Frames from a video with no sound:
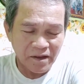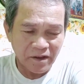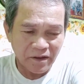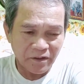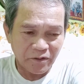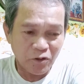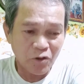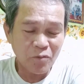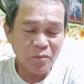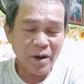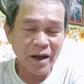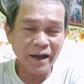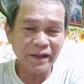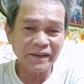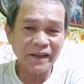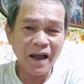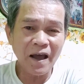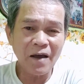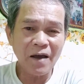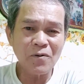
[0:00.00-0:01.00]
yung mga
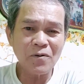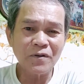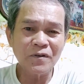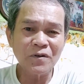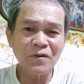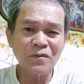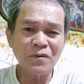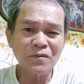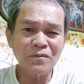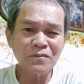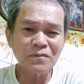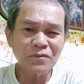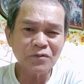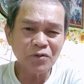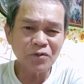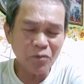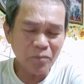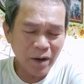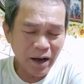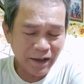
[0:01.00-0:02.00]
tao yung
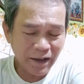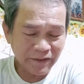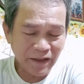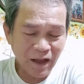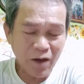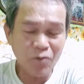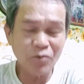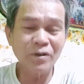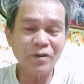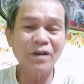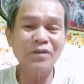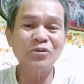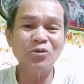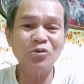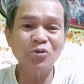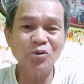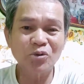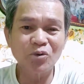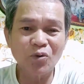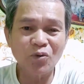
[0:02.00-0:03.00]
yung mga taong
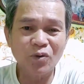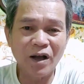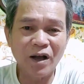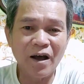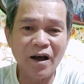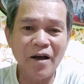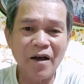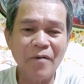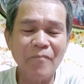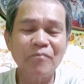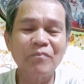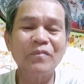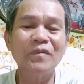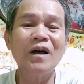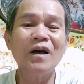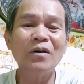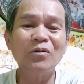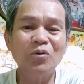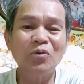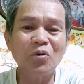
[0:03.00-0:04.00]
nagsusuka
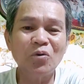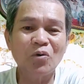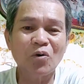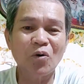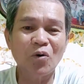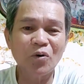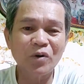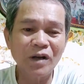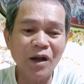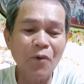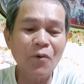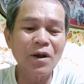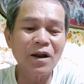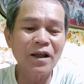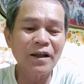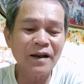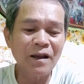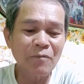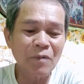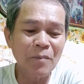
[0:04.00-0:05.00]
ng dugo na wala
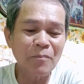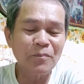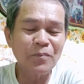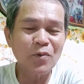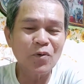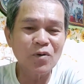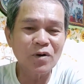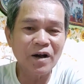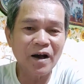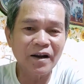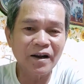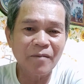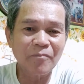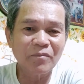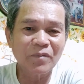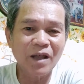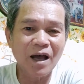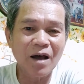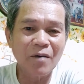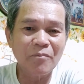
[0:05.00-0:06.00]
naman pong
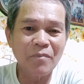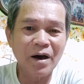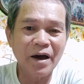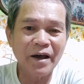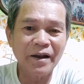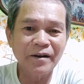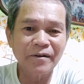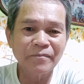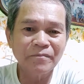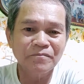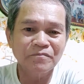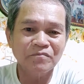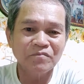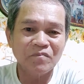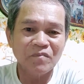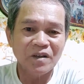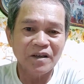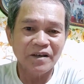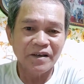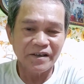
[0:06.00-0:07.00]
karamdaman
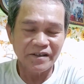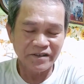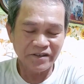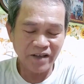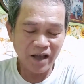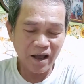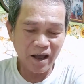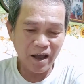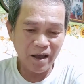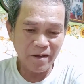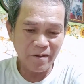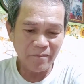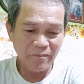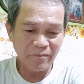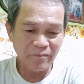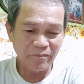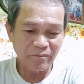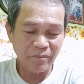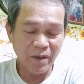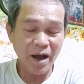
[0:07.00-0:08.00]
sa
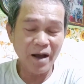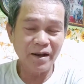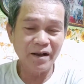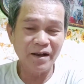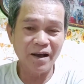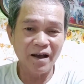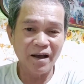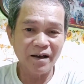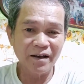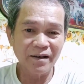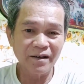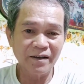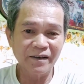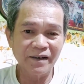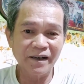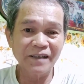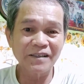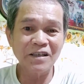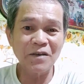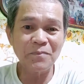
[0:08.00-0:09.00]
baga.
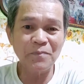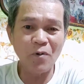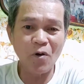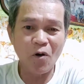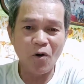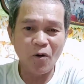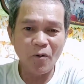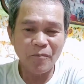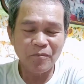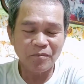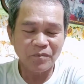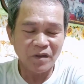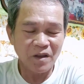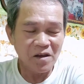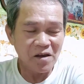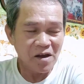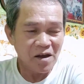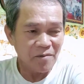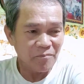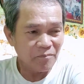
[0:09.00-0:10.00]
Kasi po,
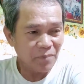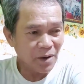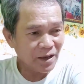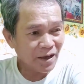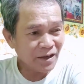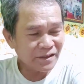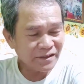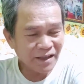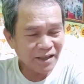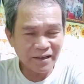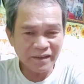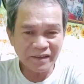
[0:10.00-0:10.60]
pag ang isang